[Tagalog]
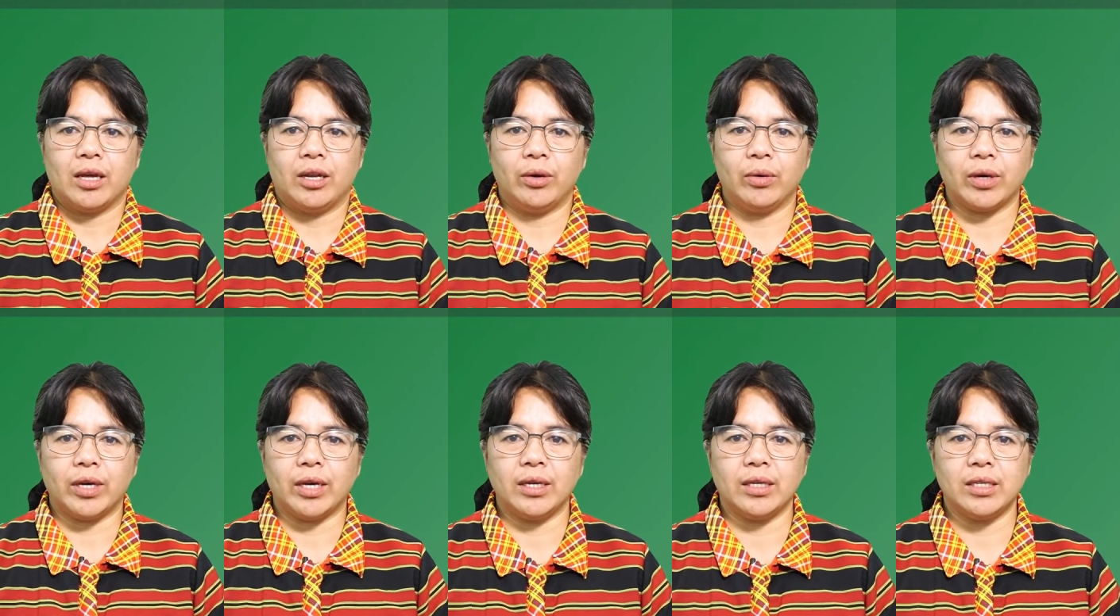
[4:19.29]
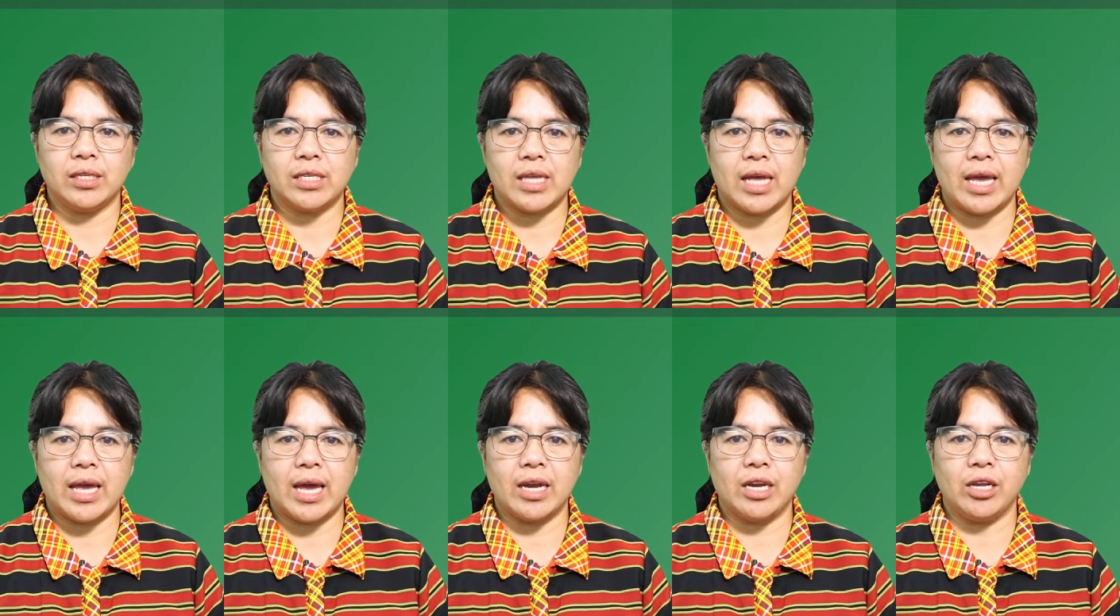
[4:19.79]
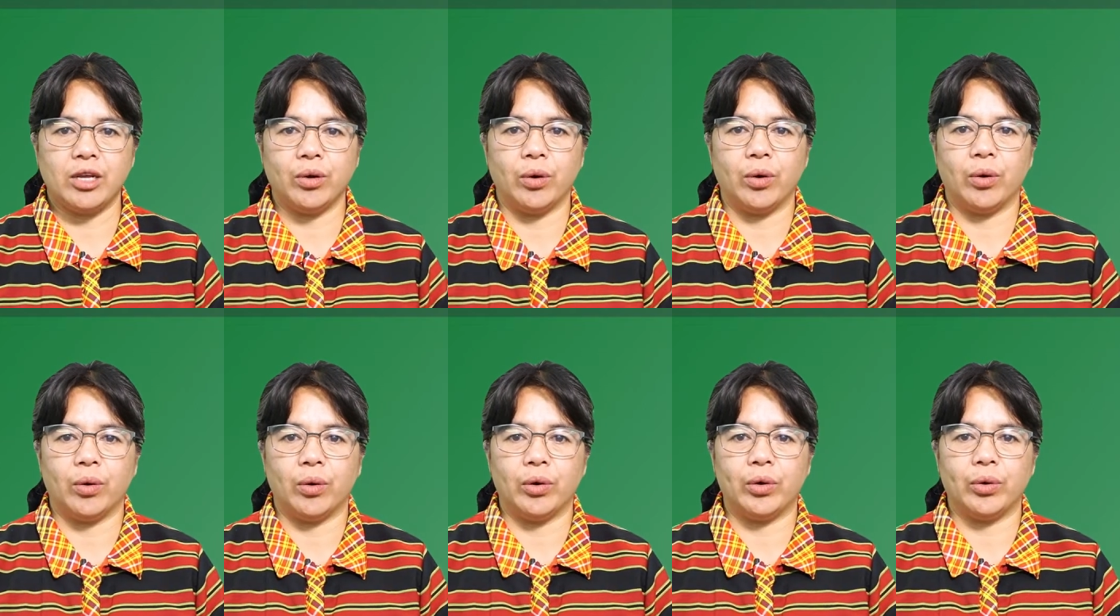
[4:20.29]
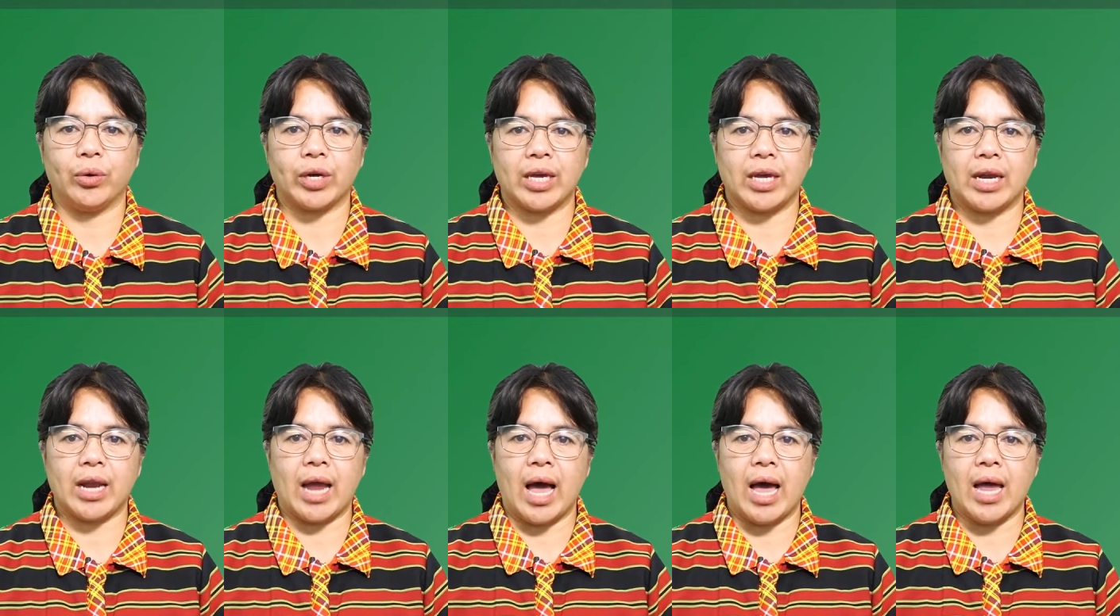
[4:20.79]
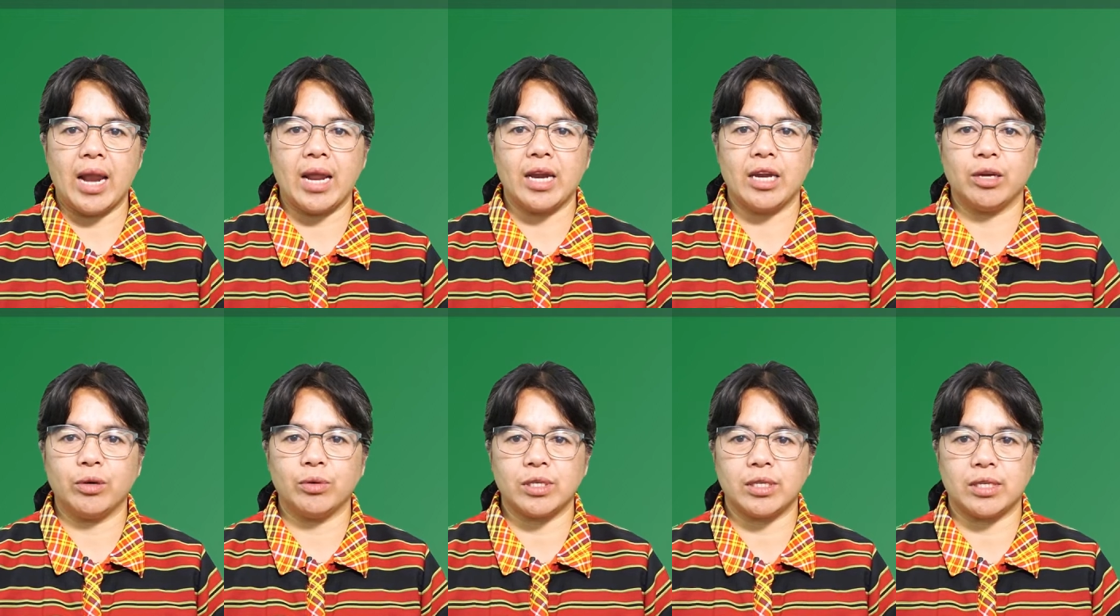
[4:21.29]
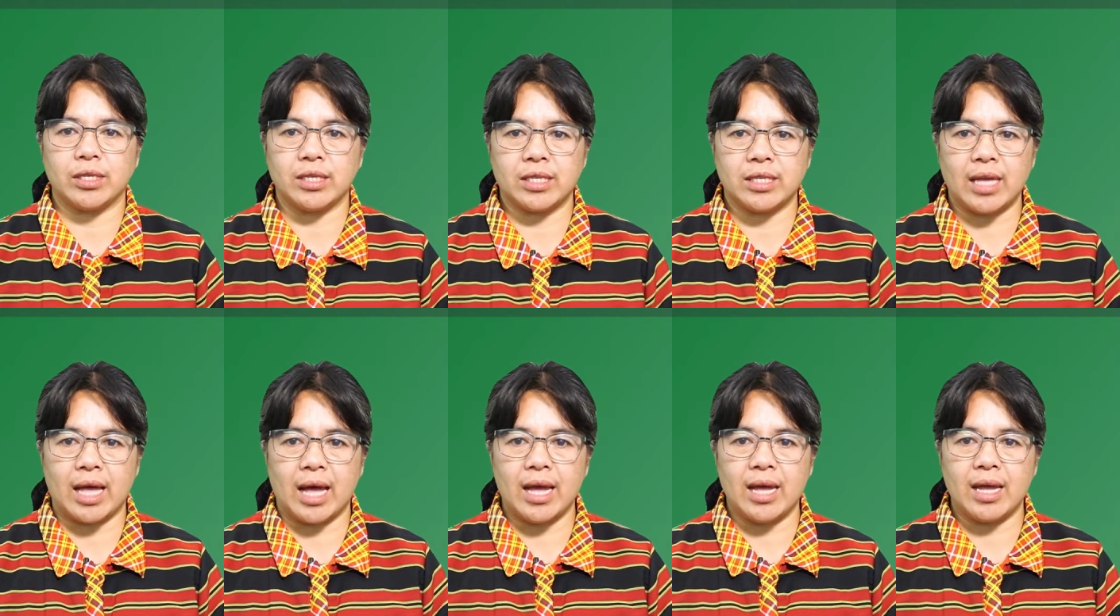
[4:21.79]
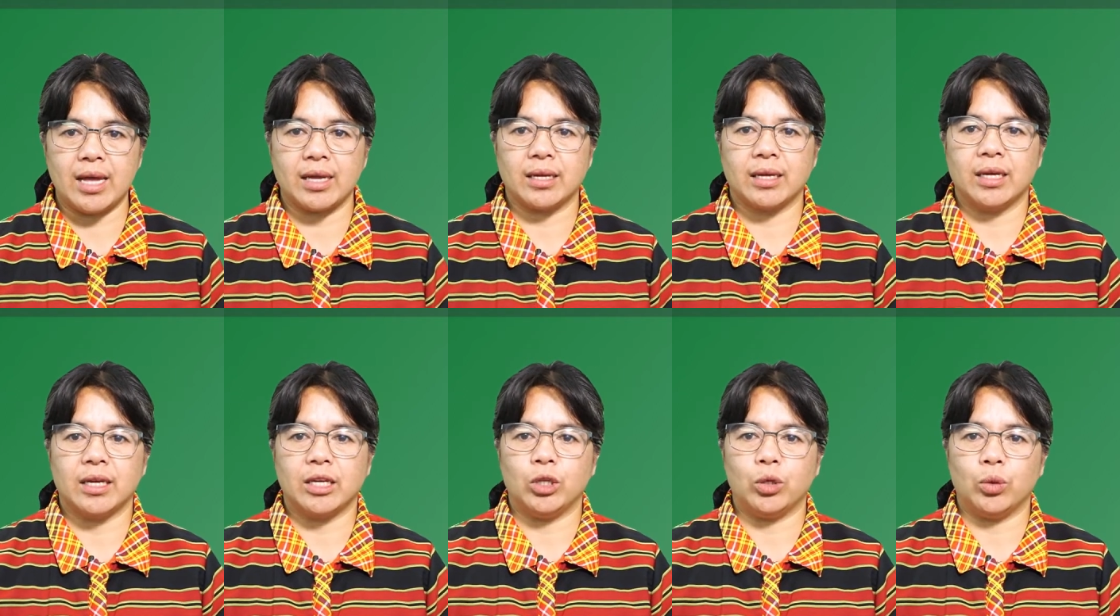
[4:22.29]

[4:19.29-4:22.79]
No kinusayan yu o no kinaanan yu si isa,